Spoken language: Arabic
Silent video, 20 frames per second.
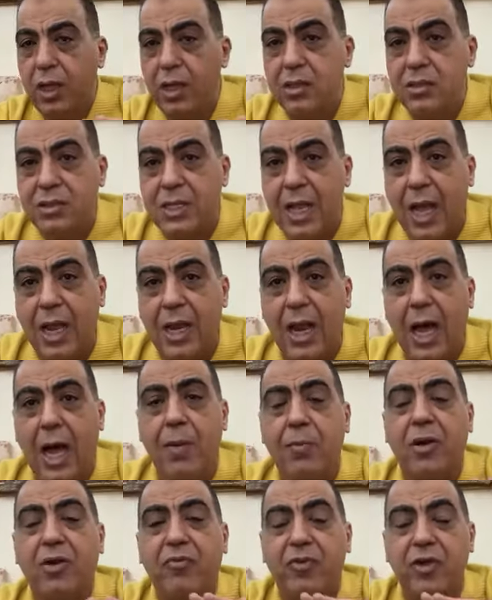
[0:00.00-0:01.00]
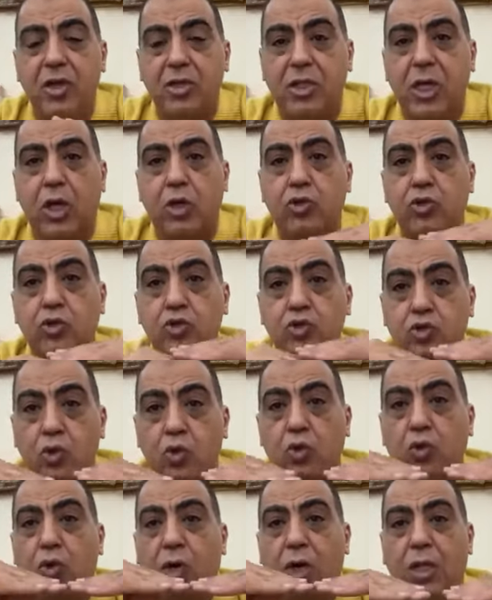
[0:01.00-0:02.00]
انتهى الامر في اطار
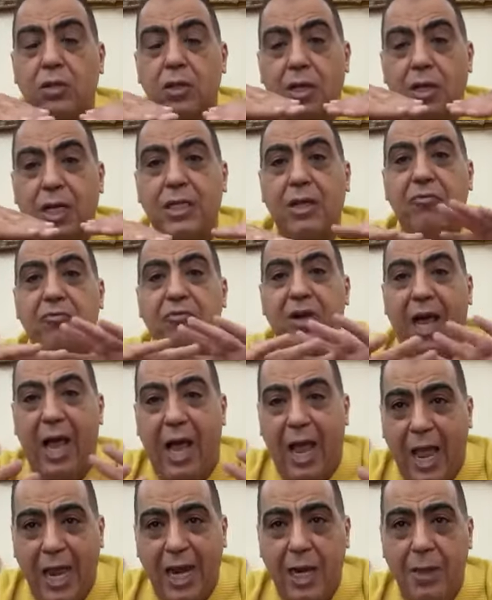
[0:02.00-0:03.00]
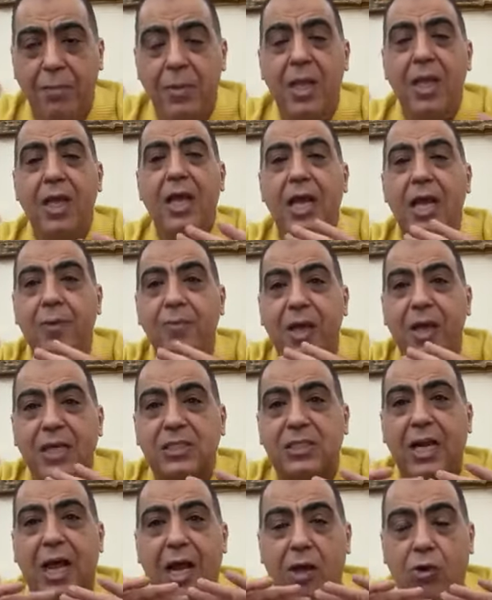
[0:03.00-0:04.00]
دستور كره القدم في العالم اللي
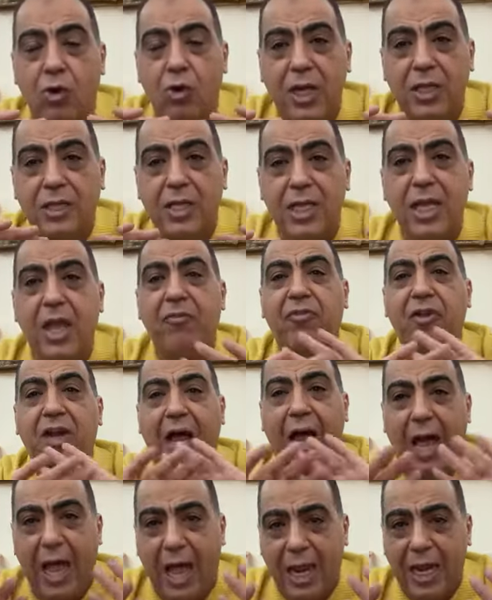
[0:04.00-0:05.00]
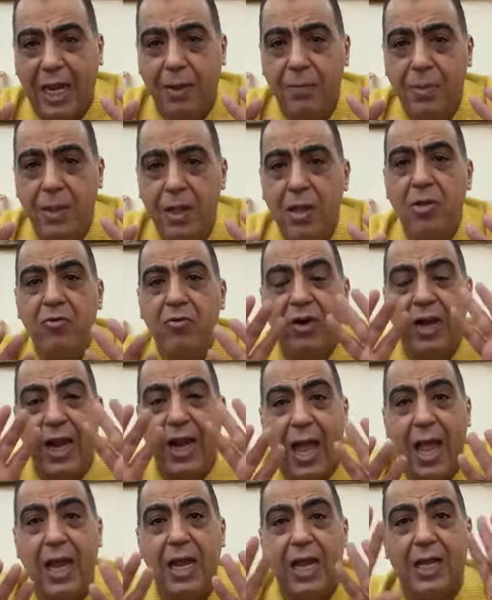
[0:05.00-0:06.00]
بيسري على كل الدنيا في العالم
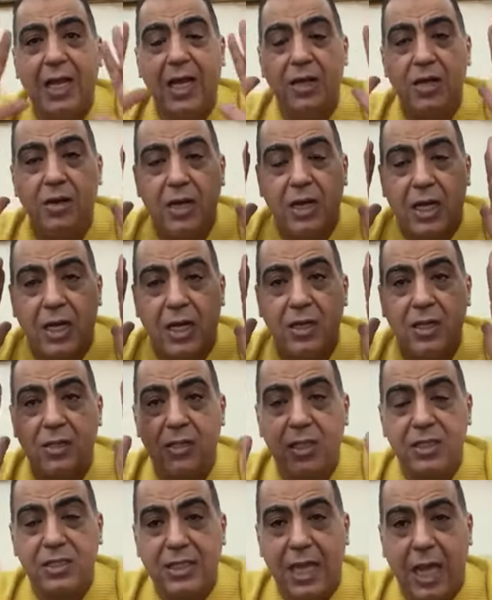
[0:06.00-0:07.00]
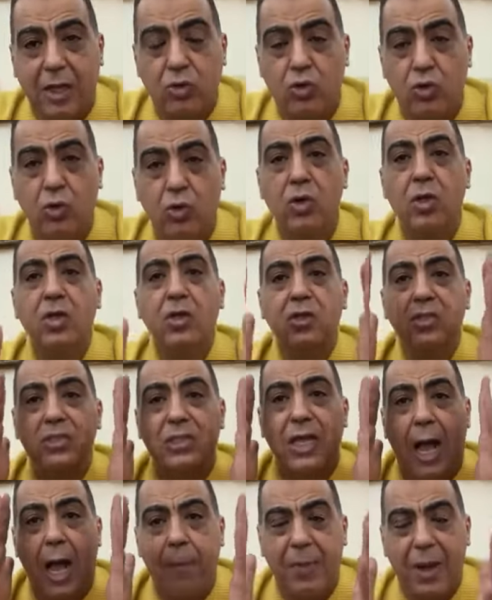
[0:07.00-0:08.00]
فالاهلي كان كانت رسالته
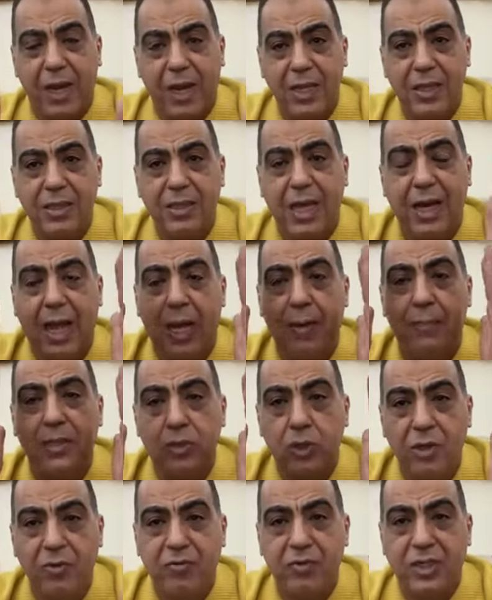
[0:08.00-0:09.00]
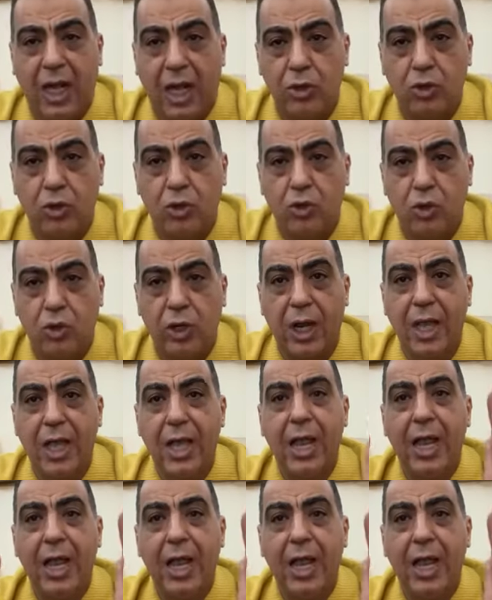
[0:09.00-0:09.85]
صعبه جدا عن المسؤولين في اتحاد الكوره